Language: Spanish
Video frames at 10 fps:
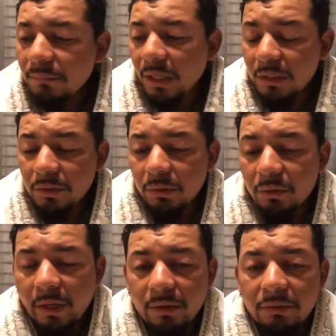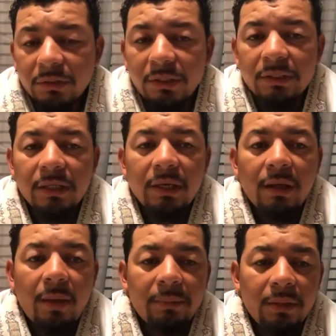eso es lo que nos
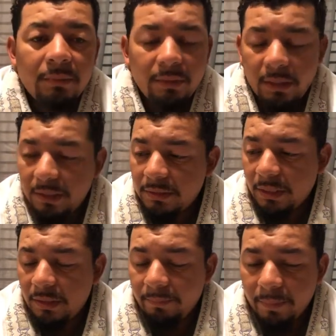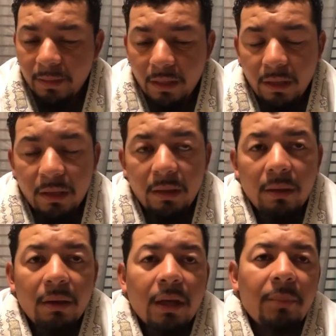dice a mí en este
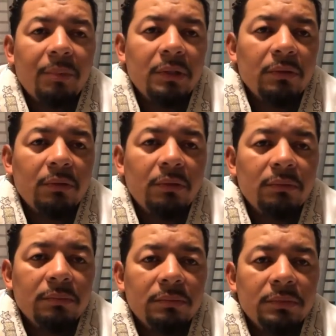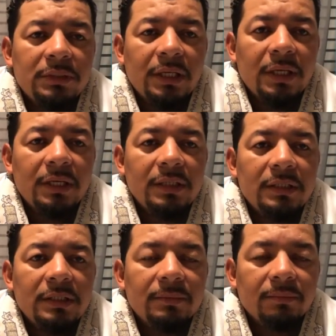capítulo
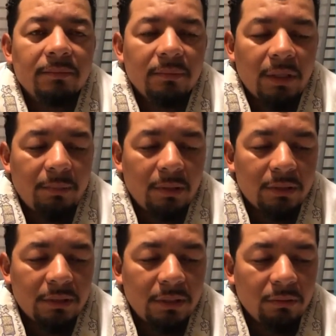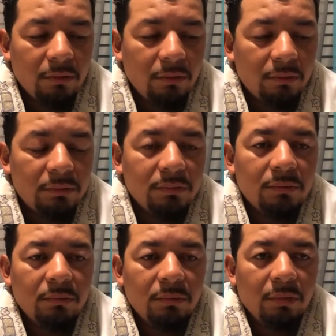6, de versículo
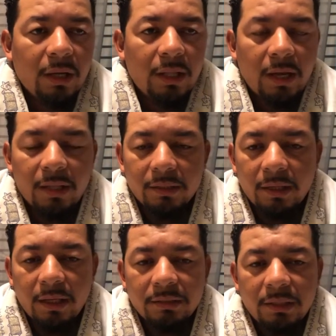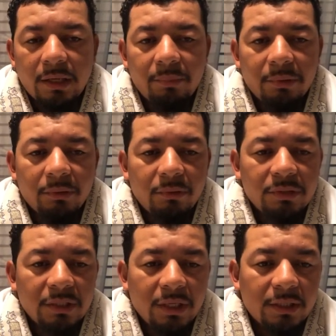1 en adelante hasta el capítulo
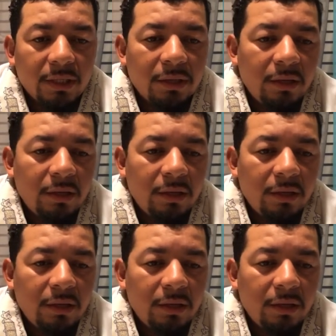7.